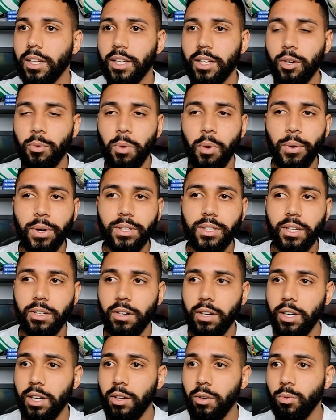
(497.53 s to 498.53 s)
que o Palmeiras tá
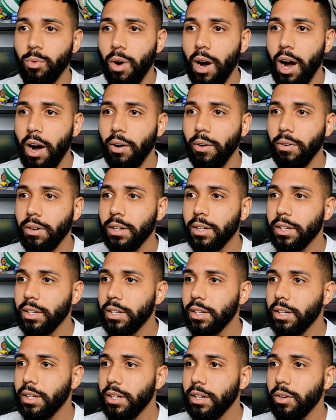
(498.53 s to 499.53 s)
jogando igual
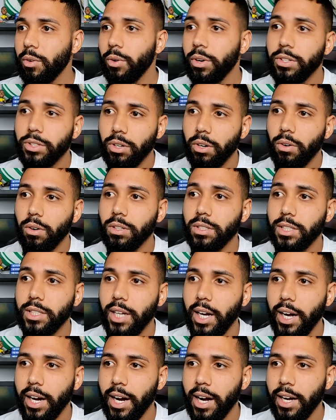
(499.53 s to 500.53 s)
quando jogou contra o
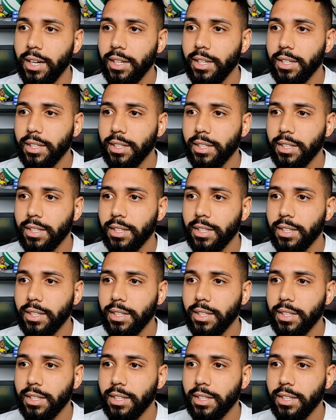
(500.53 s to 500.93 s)
Ceará.